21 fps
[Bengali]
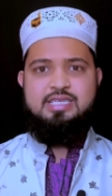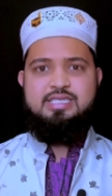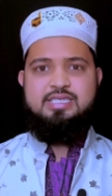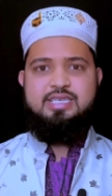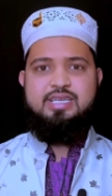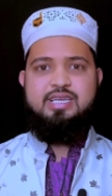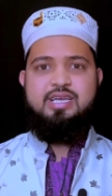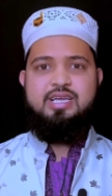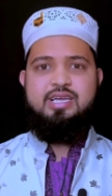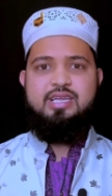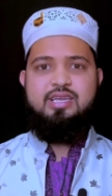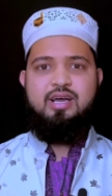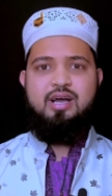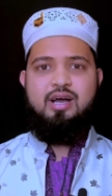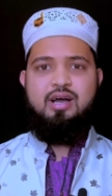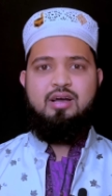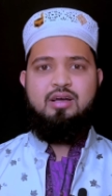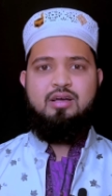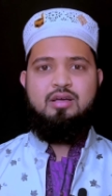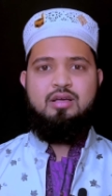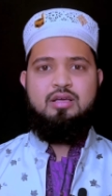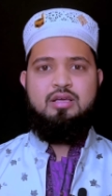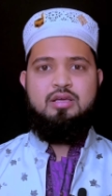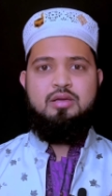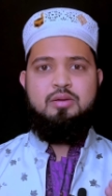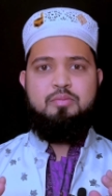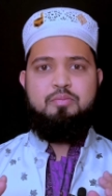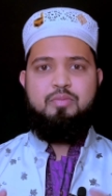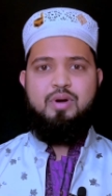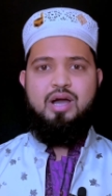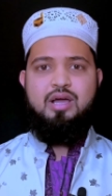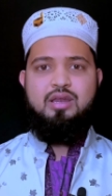যিনি কিনা
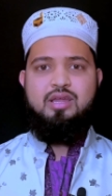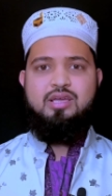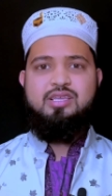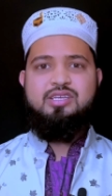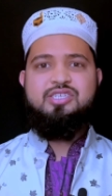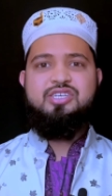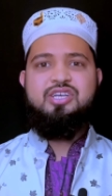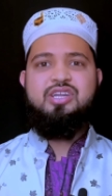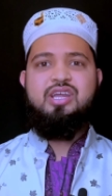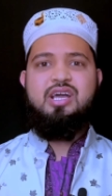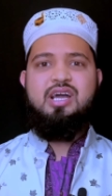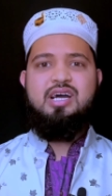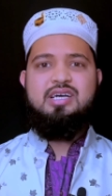বাংলাদেশের